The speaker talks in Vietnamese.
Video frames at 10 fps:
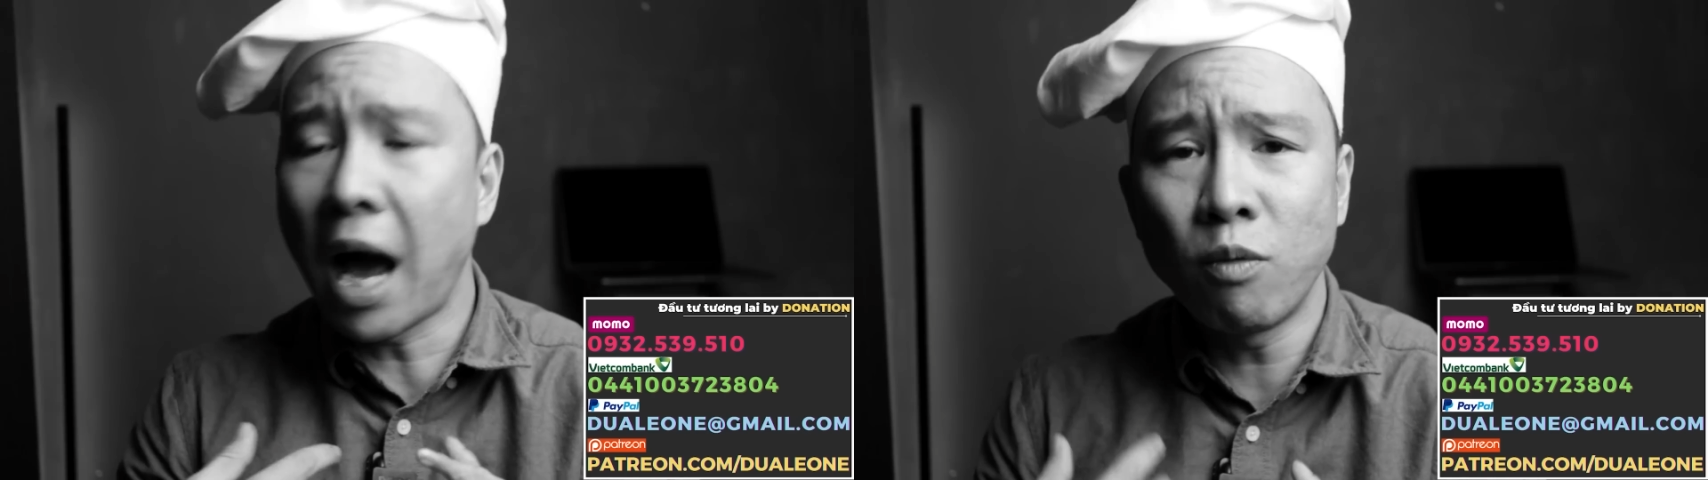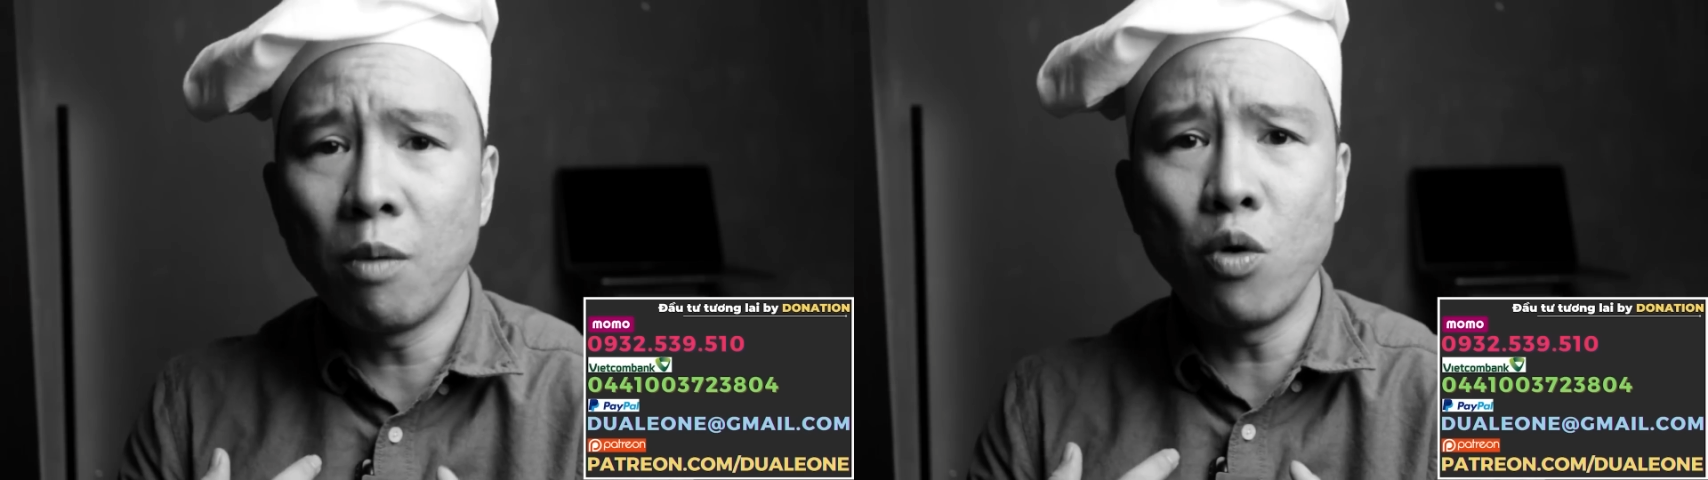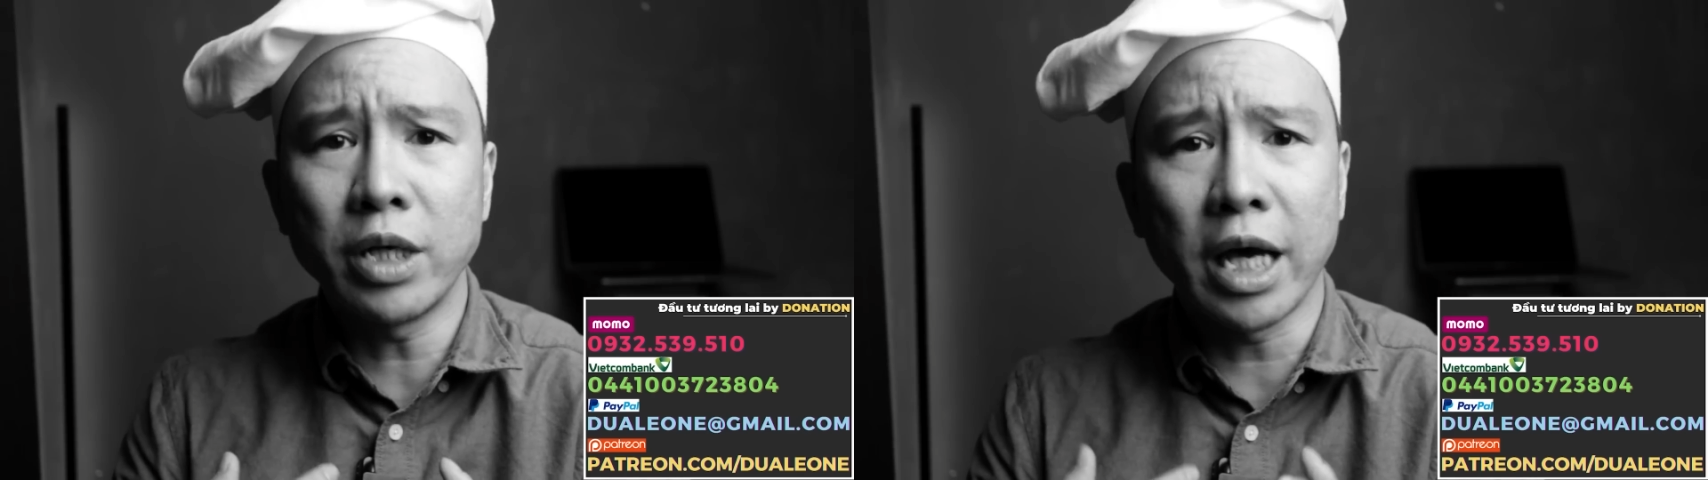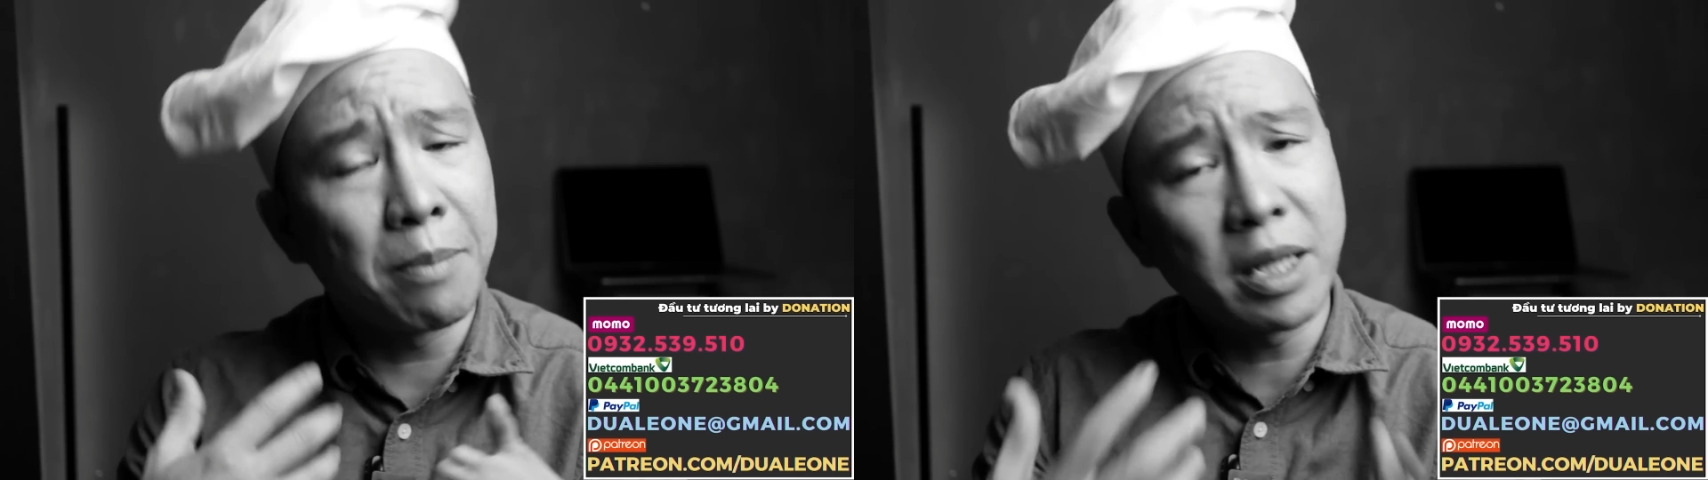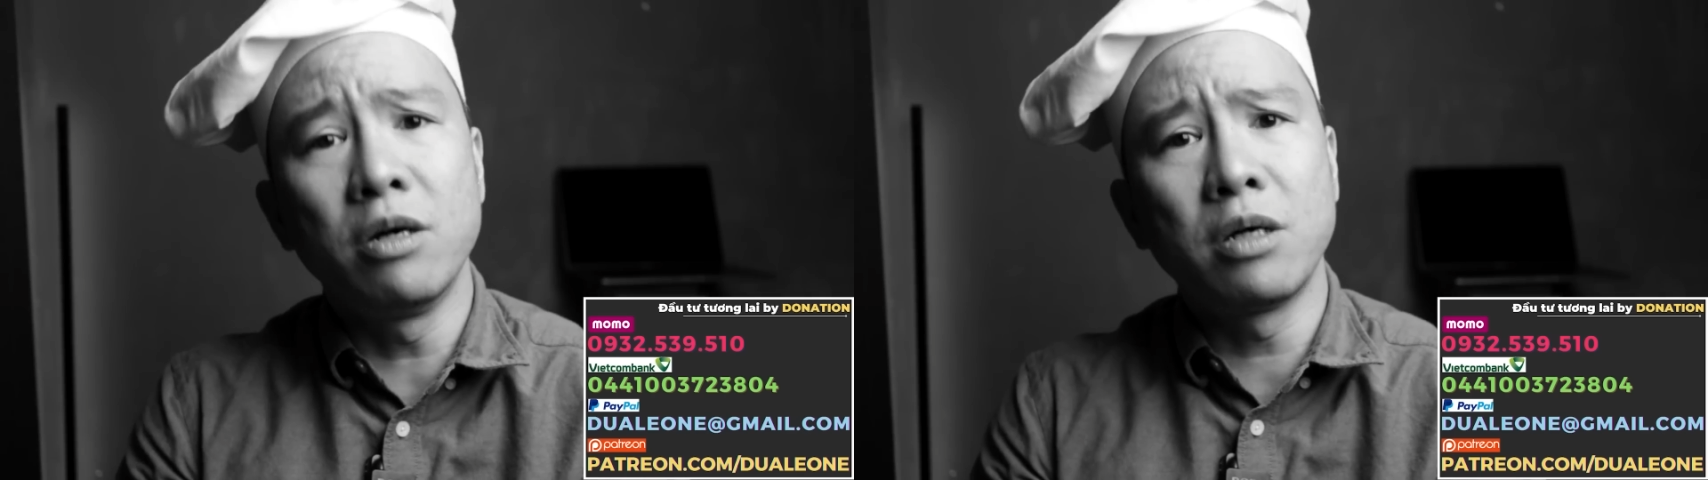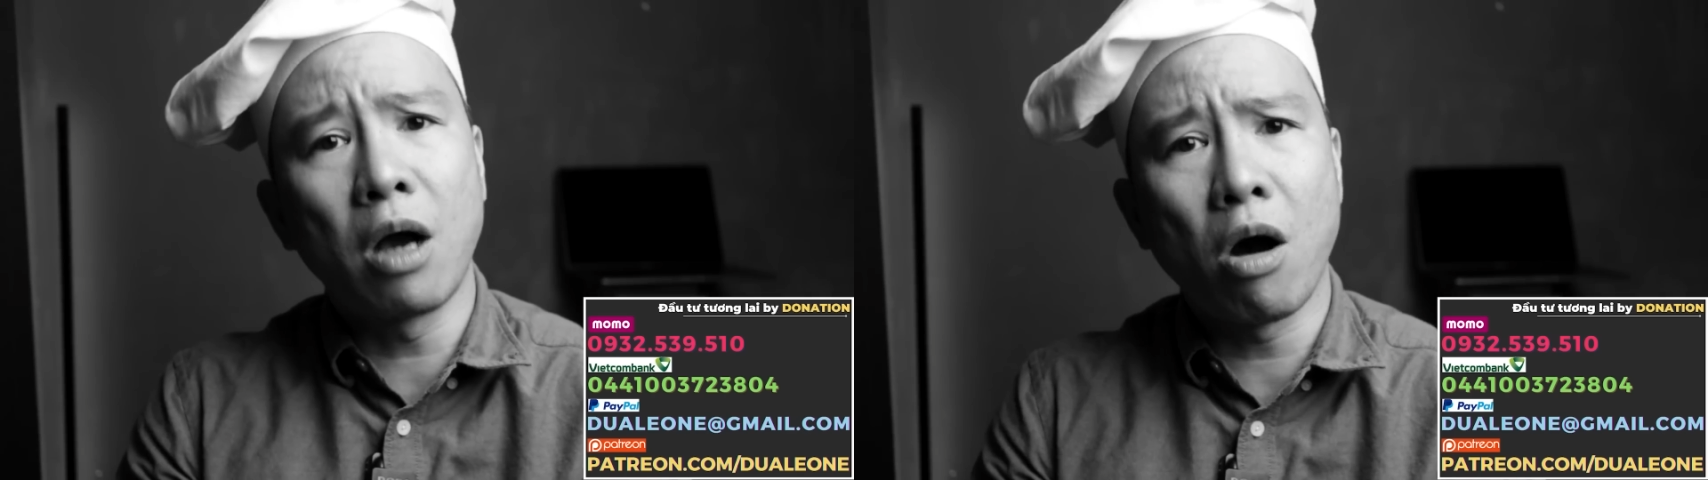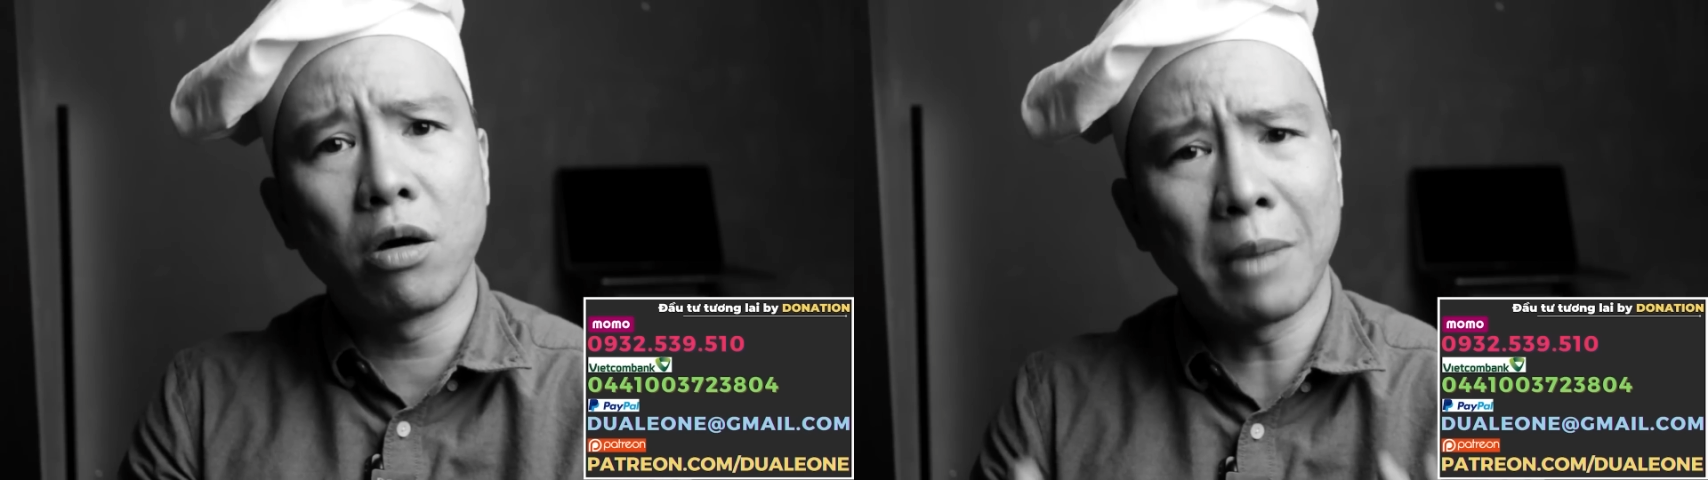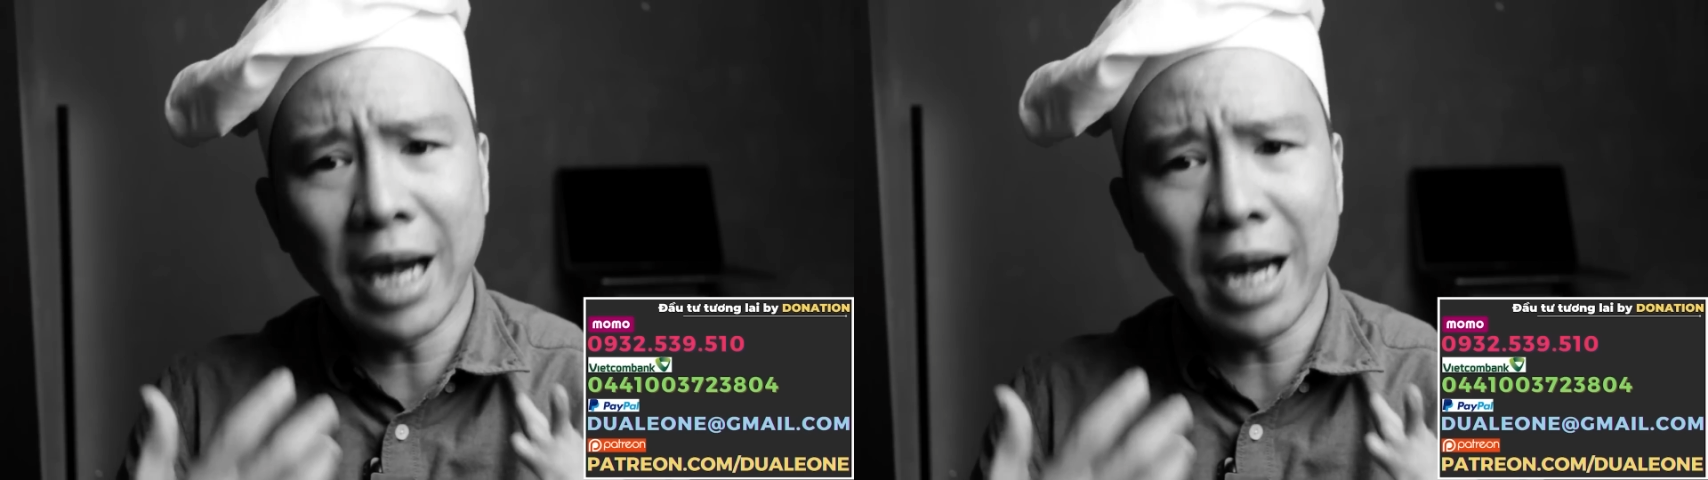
không có muốn vậy, ba thương con,